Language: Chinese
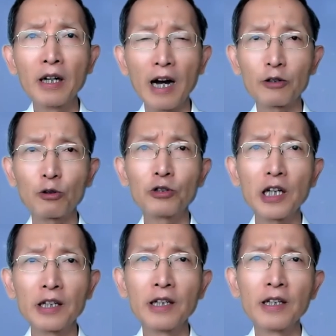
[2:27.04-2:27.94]
啊出
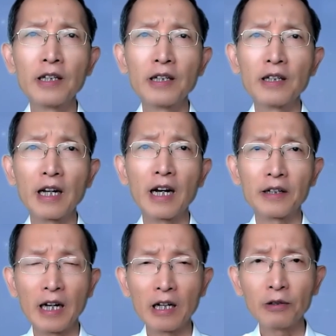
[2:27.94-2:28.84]
现，那
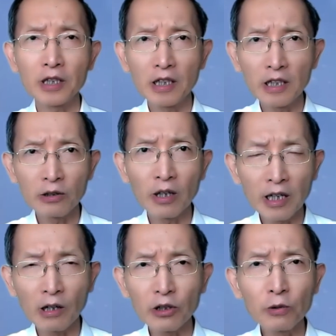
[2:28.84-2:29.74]
然后这些异
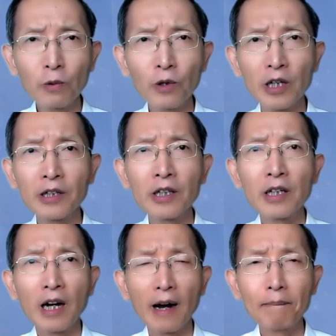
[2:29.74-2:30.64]
端要诱惑人
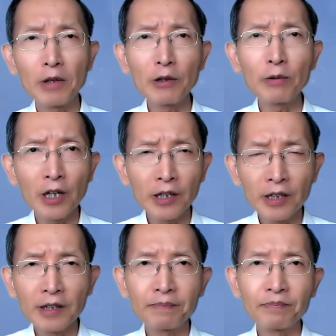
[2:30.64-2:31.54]
啊，迷惑
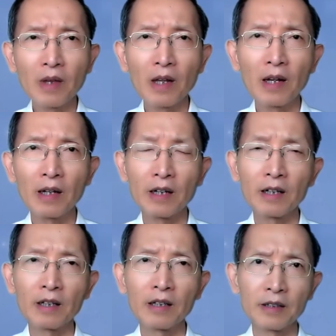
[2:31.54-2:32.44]
人。
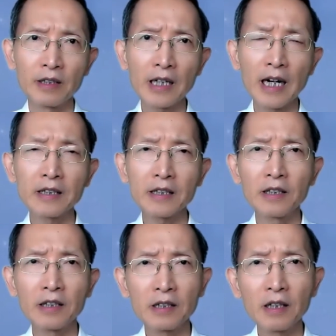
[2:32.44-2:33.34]
离开
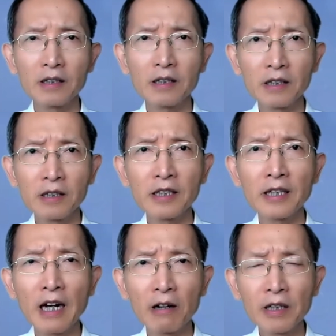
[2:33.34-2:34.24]
神的圣经
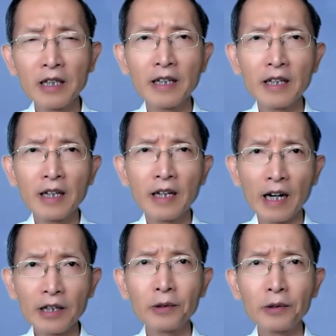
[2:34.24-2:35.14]
真道，
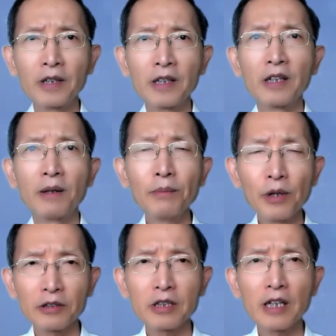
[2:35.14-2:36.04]
还有
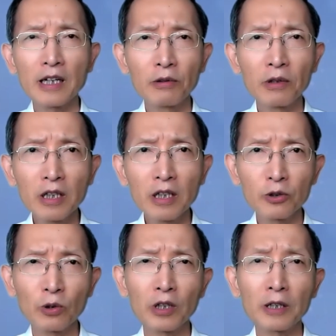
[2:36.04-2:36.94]
末了世代有
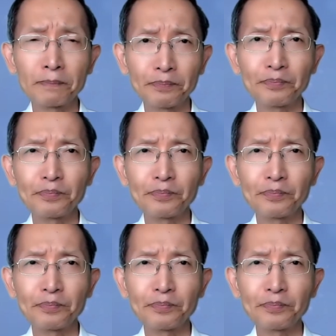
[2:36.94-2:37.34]
各种的